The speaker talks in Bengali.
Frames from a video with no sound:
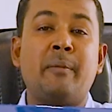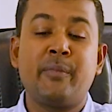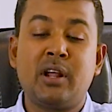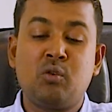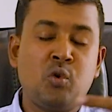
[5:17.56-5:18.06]

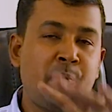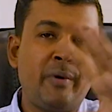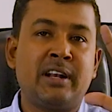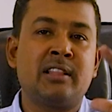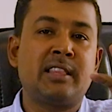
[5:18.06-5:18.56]
আপনার কোনো
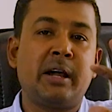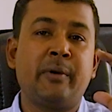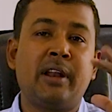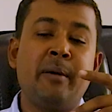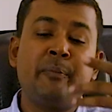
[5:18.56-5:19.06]
প্যাটার্ন
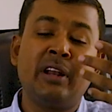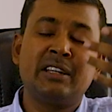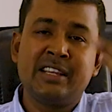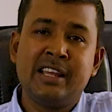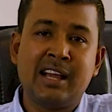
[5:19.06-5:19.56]
থাকবে না
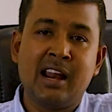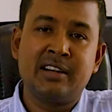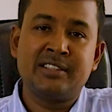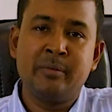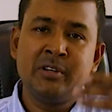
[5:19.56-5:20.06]
আপনারা যেই
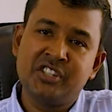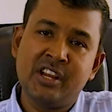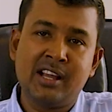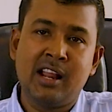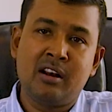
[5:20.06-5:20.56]
কালার চাবেন
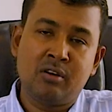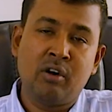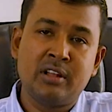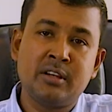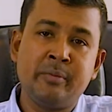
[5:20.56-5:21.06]
সেই কালার
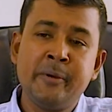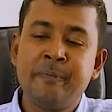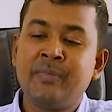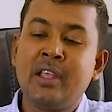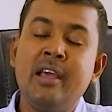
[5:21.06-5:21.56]
করা যাবে
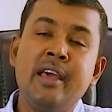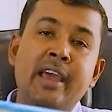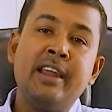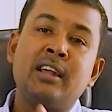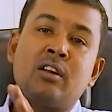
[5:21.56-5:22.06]

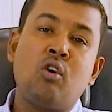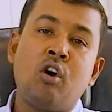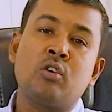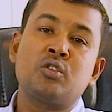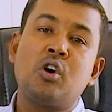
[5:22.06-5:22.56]
এটার
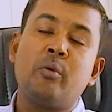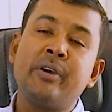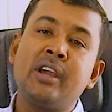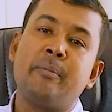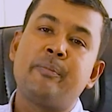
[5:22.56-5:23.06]
খরচ
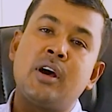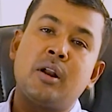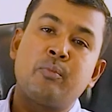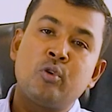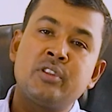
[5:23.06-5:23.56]
হবে
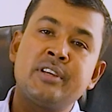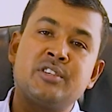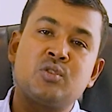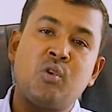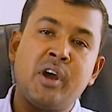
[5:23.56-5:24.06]
আপনার প্রতি
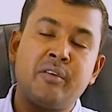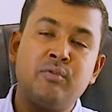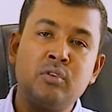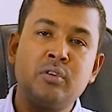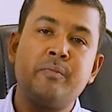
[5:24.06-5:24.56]
স্কোয়ার
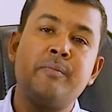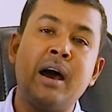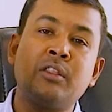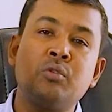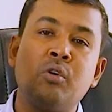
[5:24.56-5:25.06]
ফুট
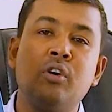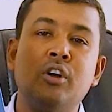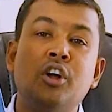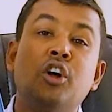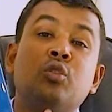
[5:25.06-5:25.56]
মাত্র
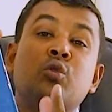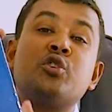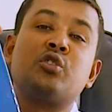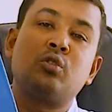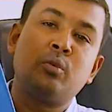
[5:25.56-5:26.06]

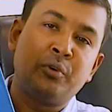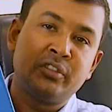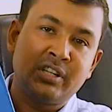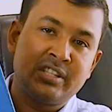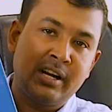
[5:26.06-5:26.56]
দুইশত
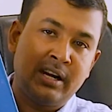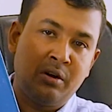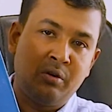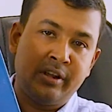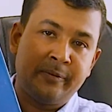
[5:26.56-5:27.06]

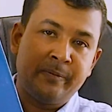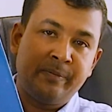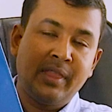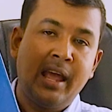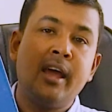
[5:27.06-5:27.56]
টাকা করে
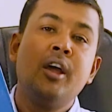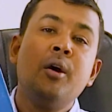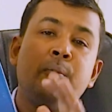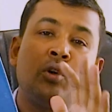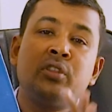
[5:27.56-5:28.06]
হ্যাঁ
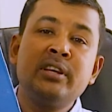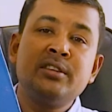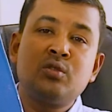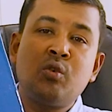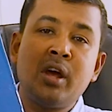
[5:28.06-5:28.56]
প্রতি
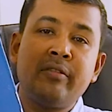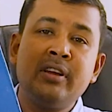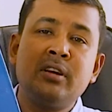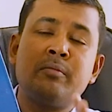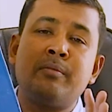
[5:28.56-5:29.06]
স্কোয়ার
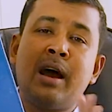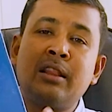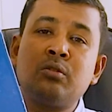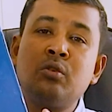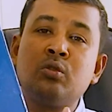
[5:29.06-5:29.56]
ফিট
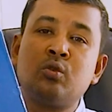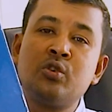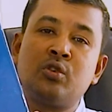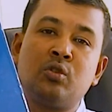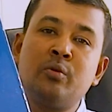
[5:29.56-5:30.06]
মাত্র
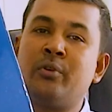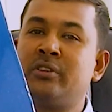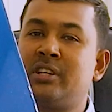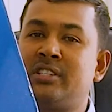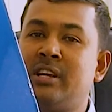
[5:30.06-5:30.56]
দুইশত
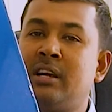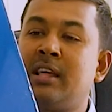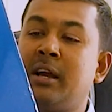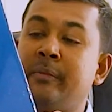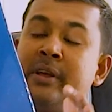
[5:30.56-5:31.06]
টাকা
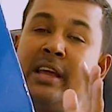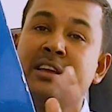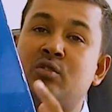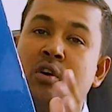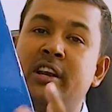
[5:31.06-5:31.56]
থাকবে
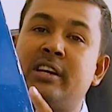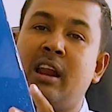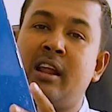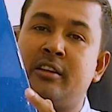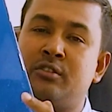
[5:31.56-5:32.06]
এই সলিড
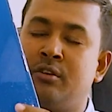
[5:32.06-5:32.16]
কালারের